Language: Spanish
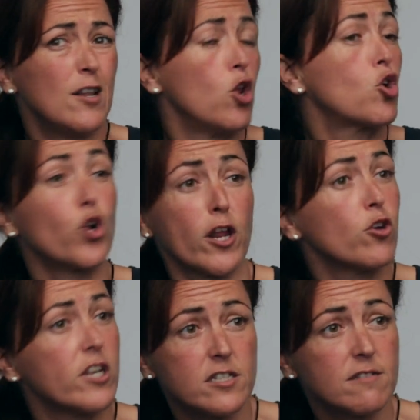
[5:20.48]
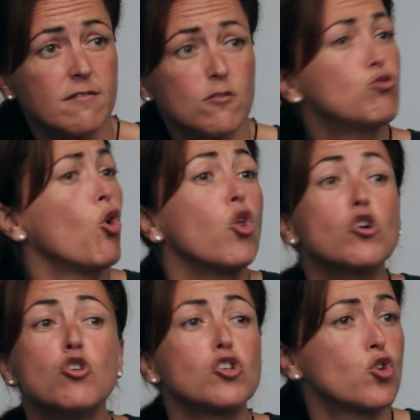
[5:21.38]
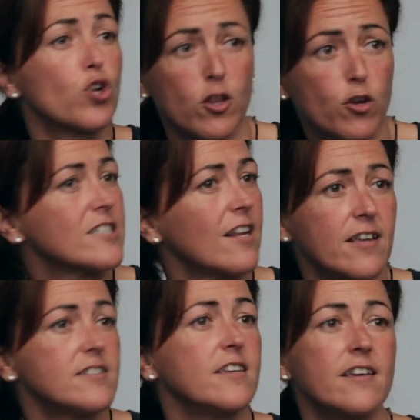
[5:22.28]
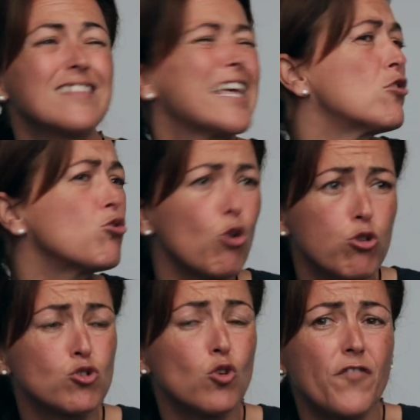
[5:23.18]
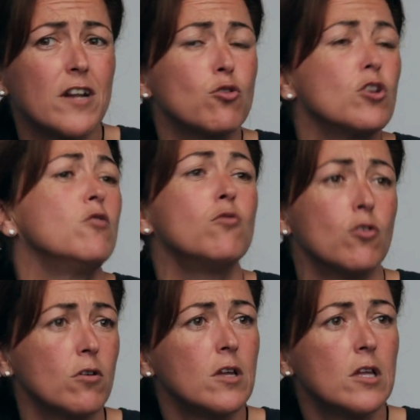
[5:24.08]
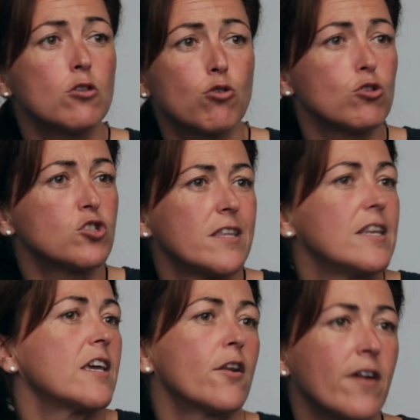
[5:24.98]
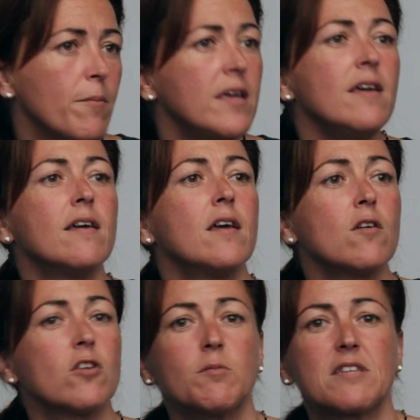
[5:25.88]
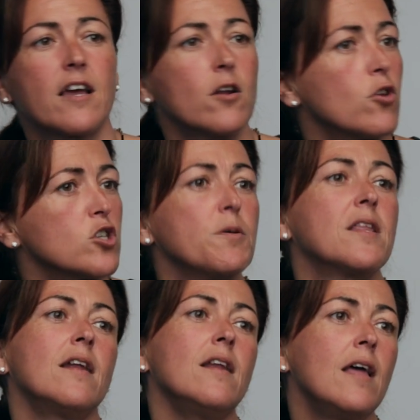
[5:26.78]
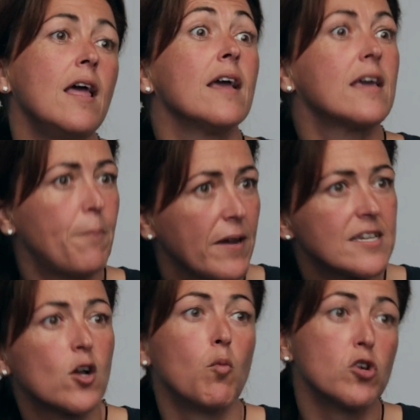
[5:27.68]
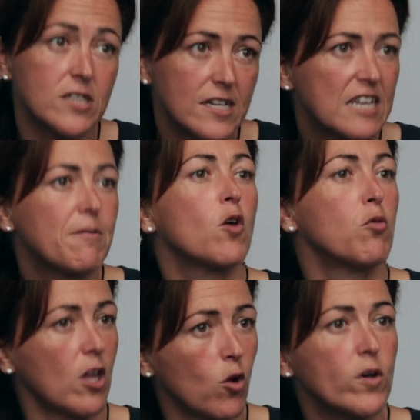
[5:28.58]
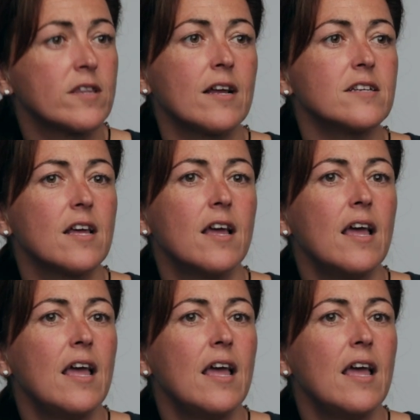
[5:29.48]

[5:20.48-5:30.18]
los corredores, todos los corredores al día siguiente, todos, no faltó ni uno. Todos se dirigieron a mí cuando me trajeron del hospital. ¿Qué pasa? ¿Cómo estás, Eva? ¿Cómo te encuentras?